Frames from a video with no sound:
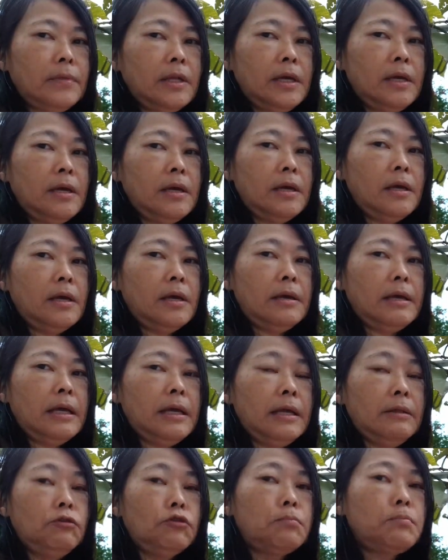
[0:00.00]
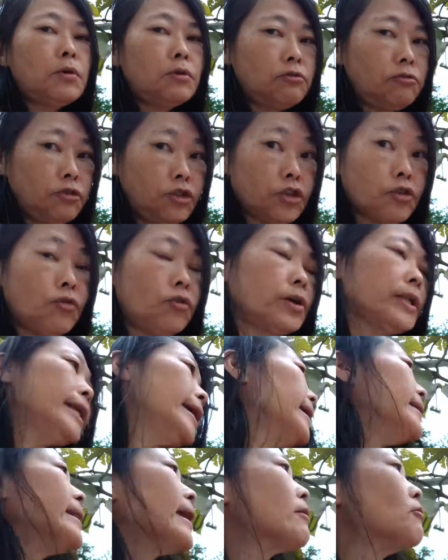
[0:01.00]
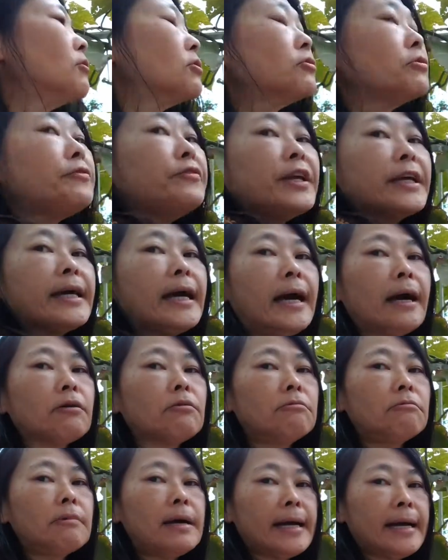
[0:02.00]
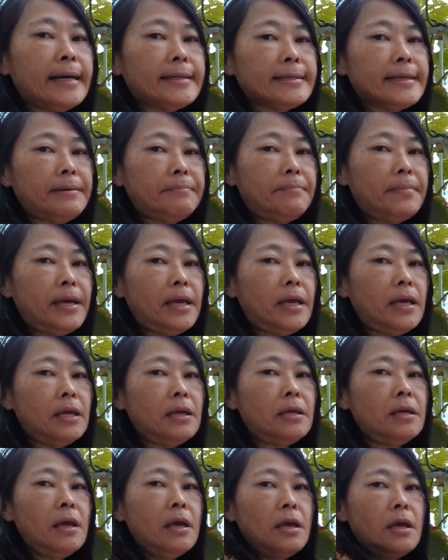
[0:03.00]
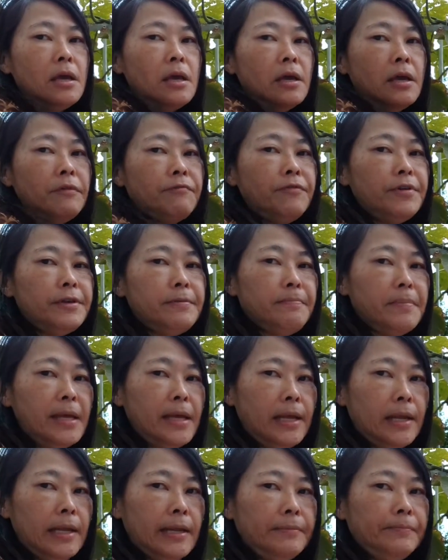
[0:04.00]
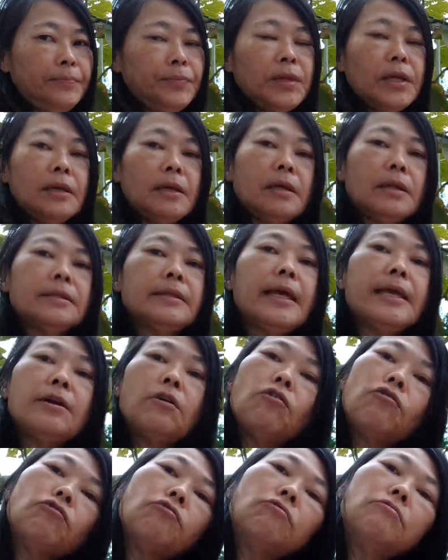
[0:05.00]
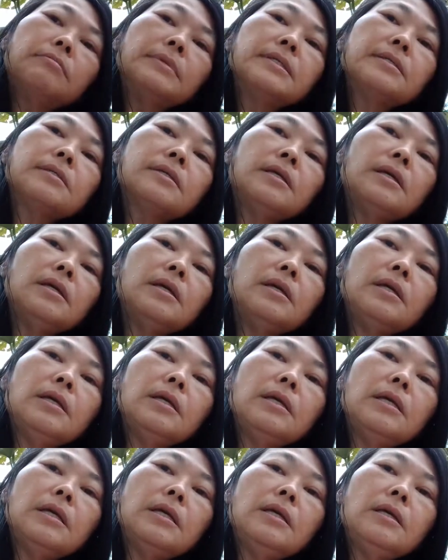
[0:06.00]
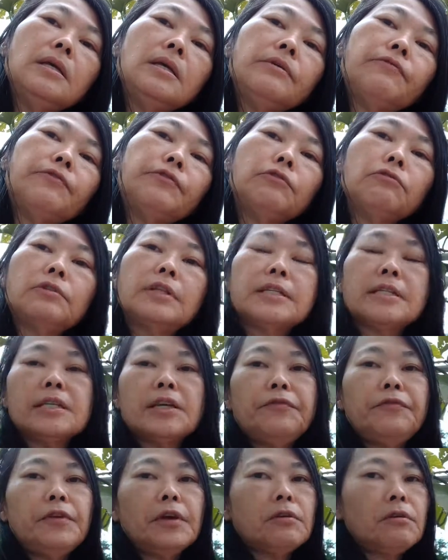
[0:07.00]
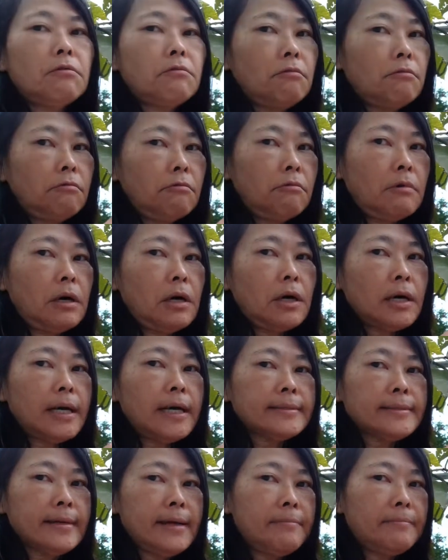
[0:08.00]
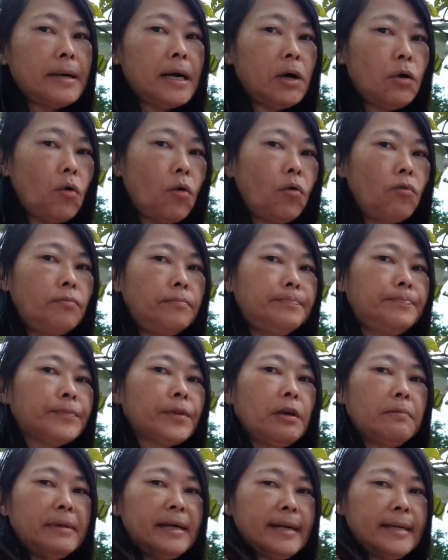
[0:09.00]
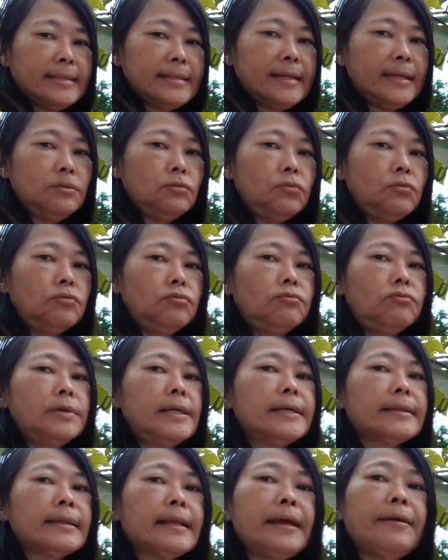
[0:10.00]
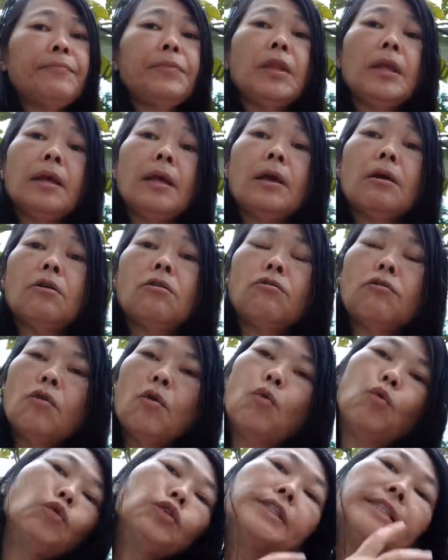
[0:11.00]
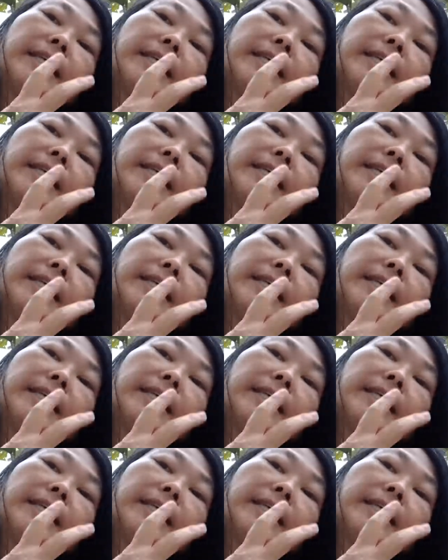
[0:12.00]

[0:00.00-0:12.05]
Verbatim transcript: é, no ponto de colher, né? Quando ficar com uma casca bem vermelha. Tem algumas que frutas que ficam com uma casca marrom, é uma casca dura, né? O